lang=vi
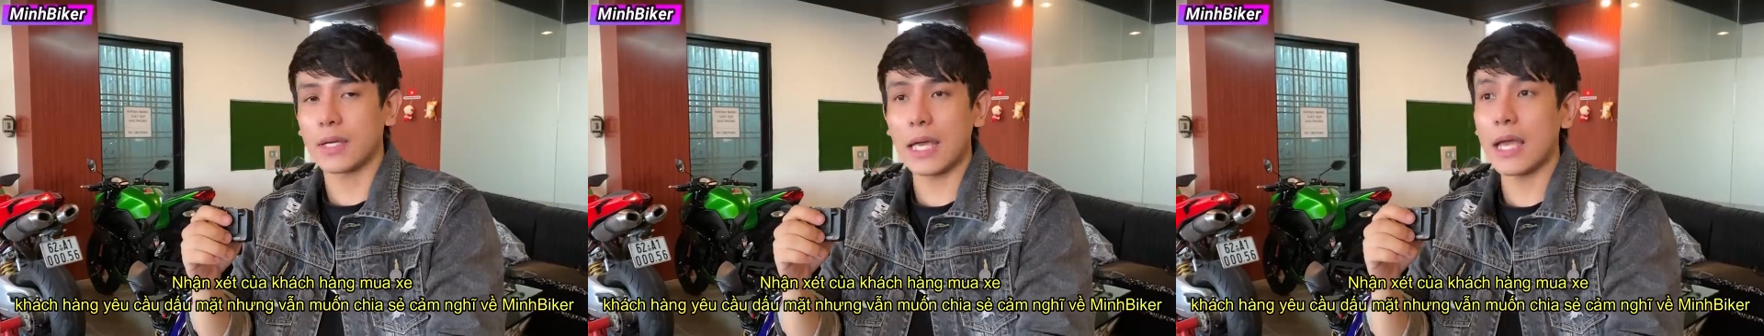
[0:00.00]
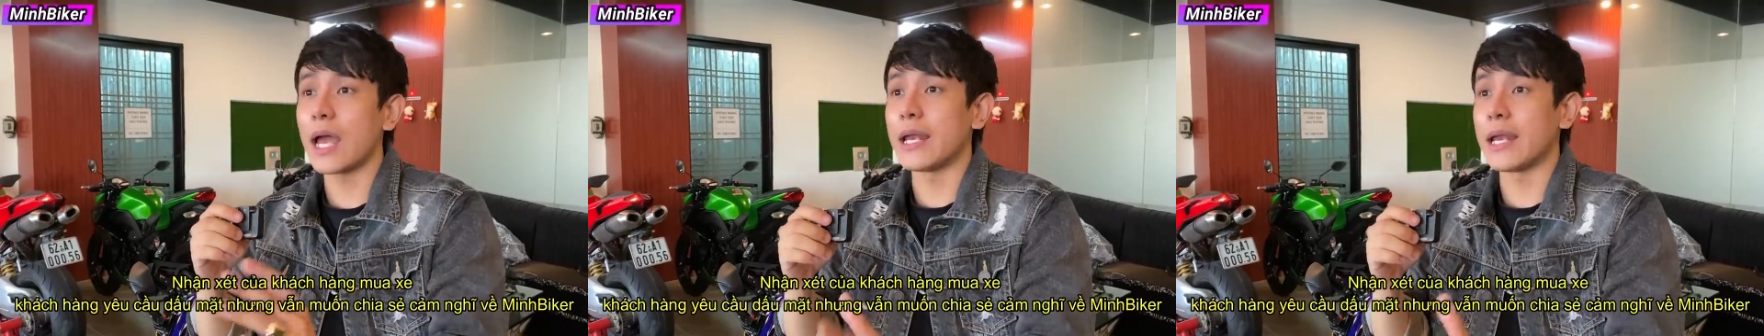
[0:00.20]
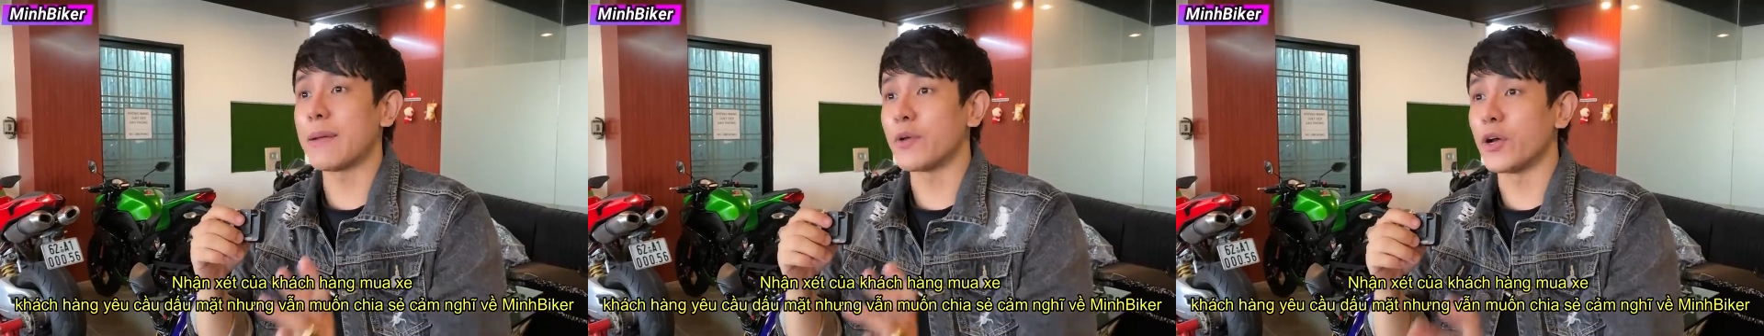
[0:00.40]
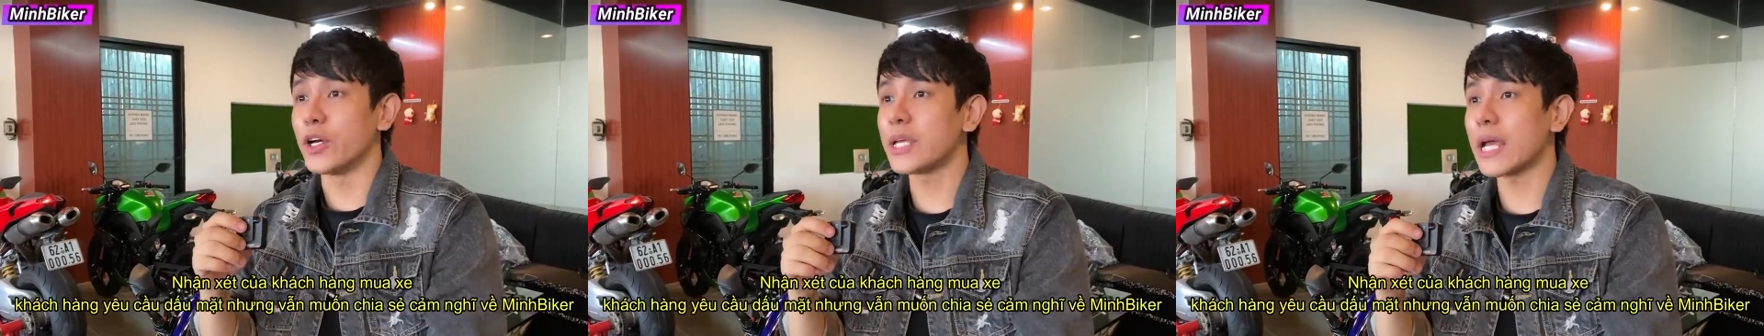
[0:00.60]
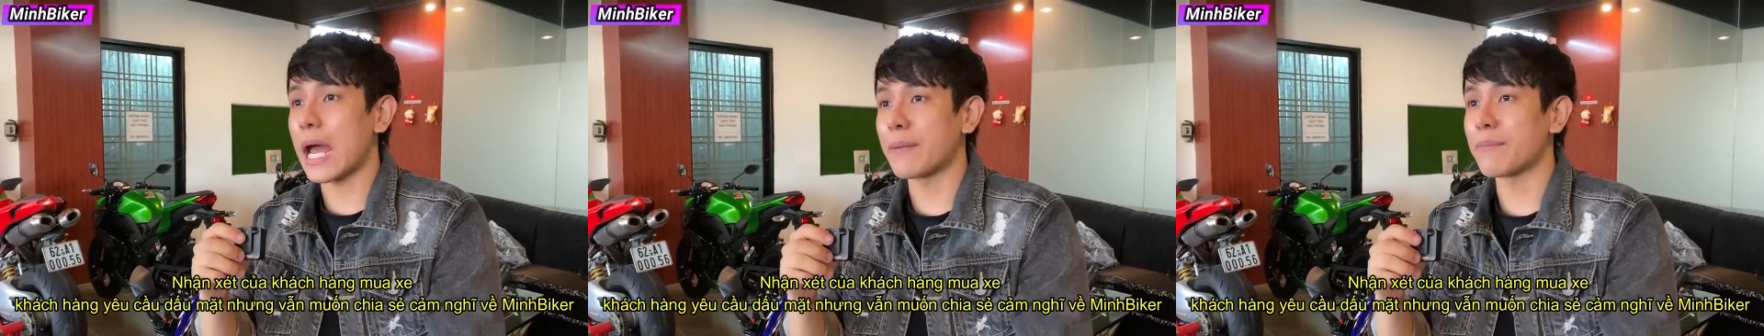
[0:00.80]
cái hình em
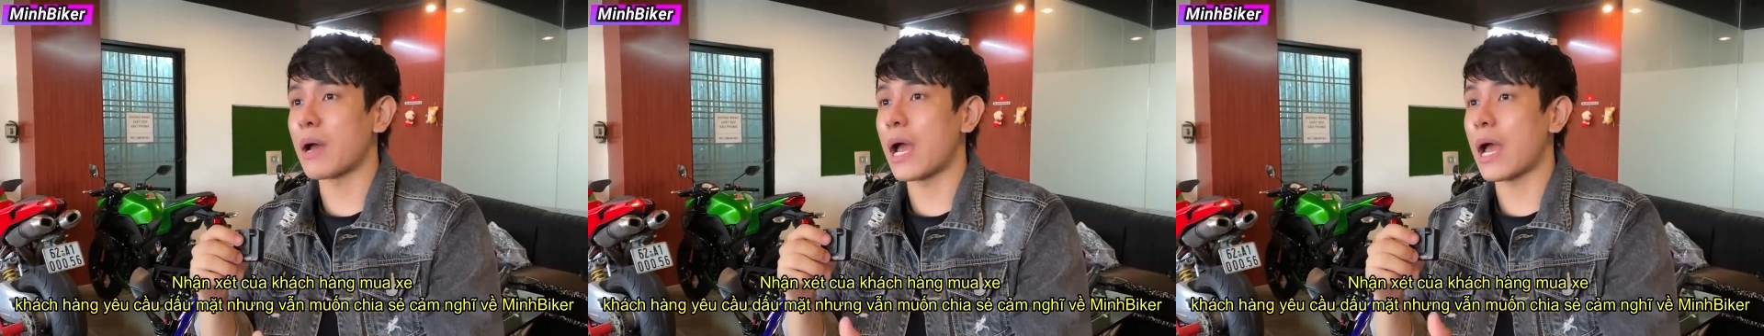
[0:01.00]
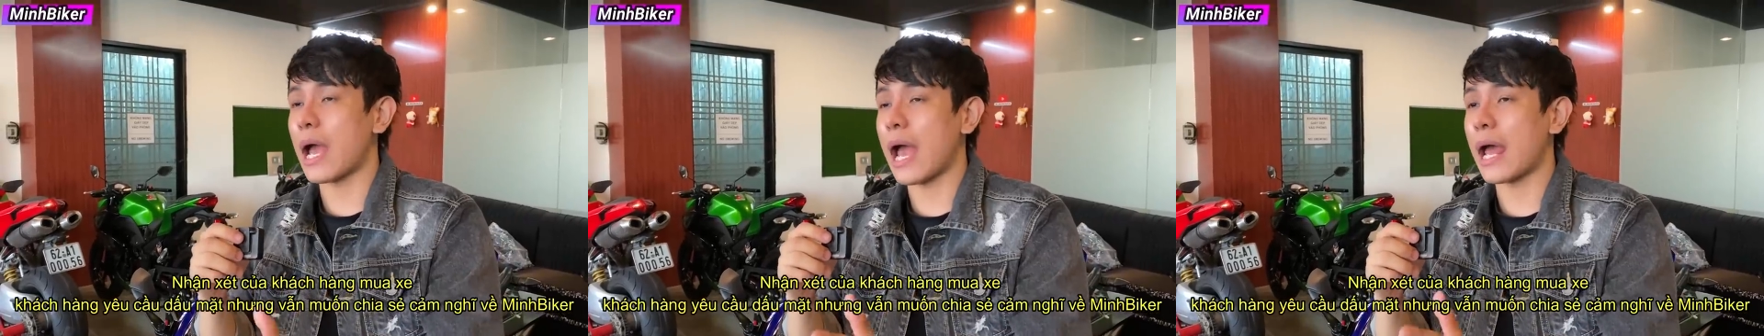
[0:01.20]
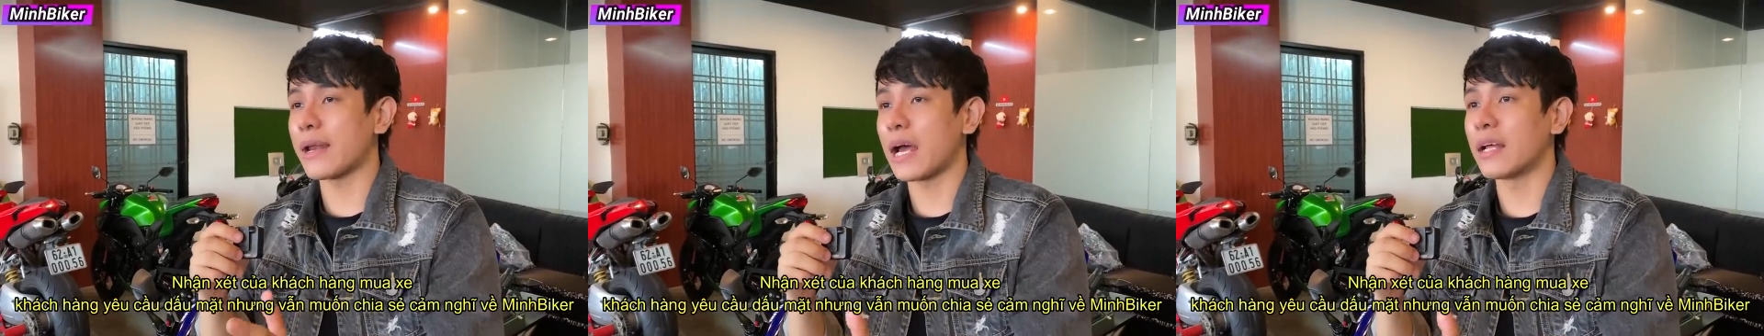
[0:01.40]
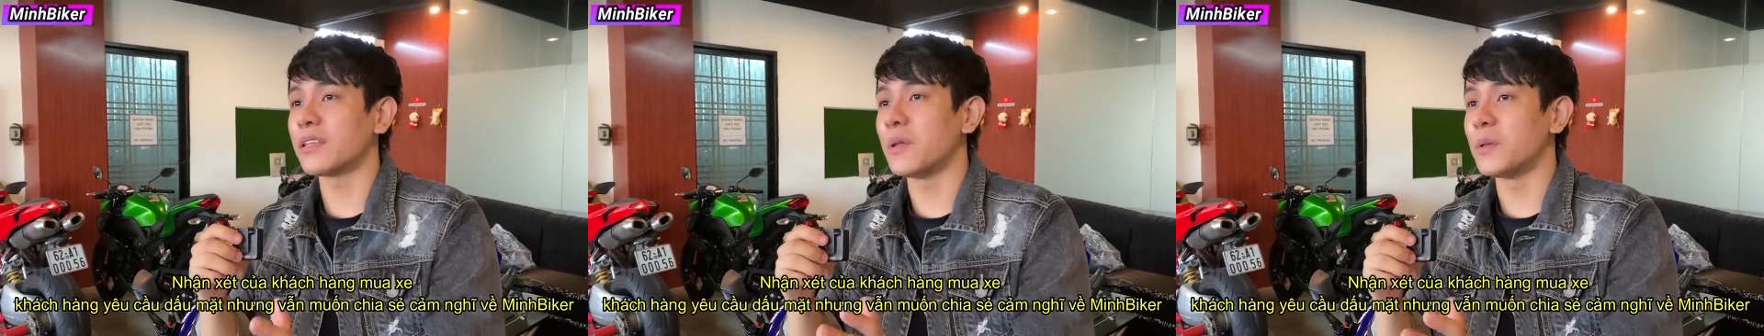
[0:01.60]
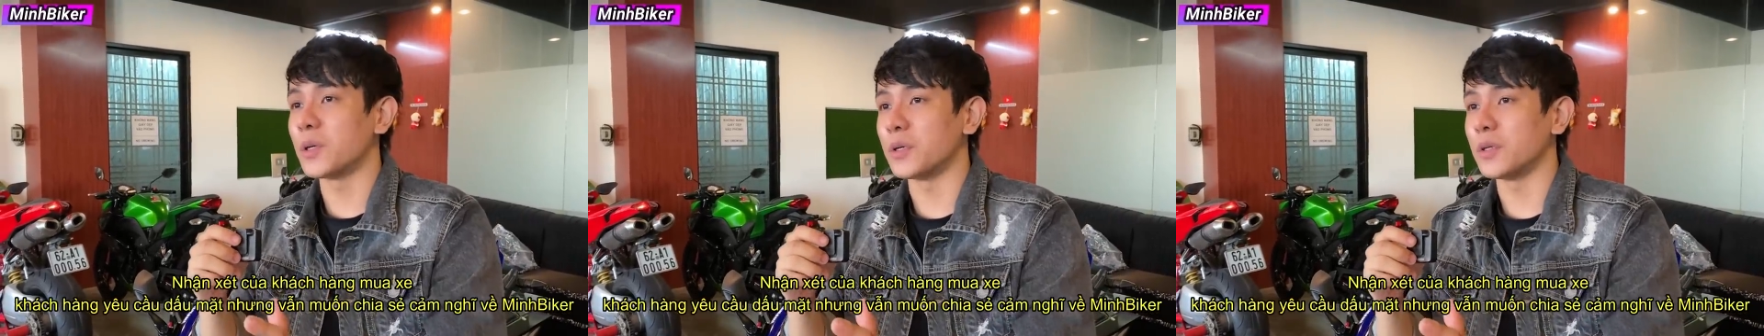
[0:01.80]
gửi cho anh mà anh đã
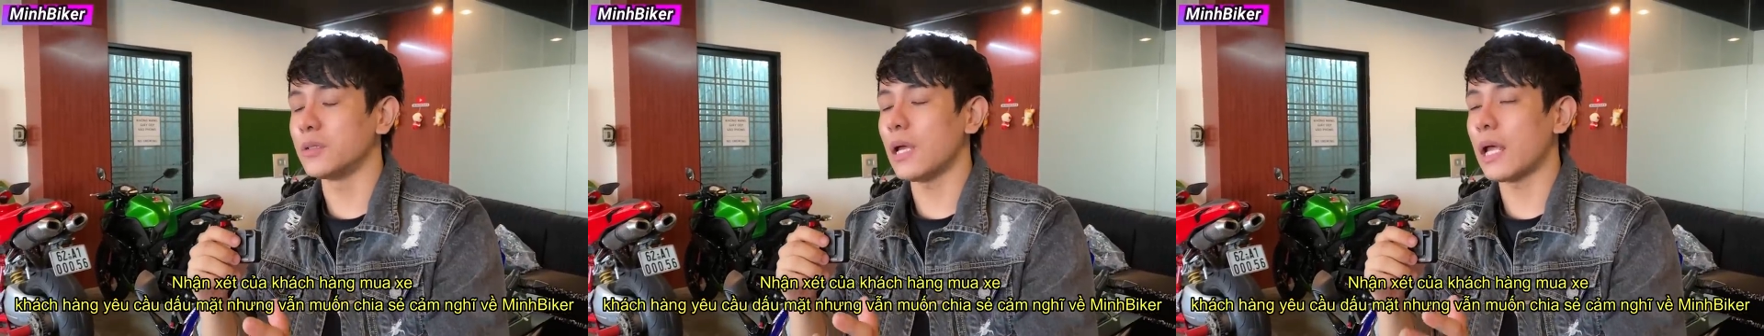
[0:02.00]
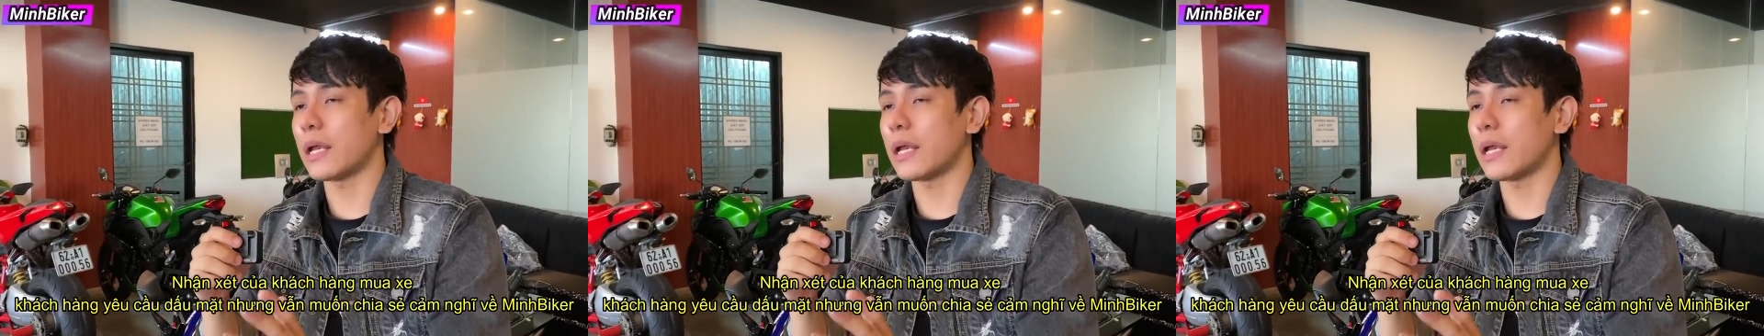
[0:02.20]
tin tưởng,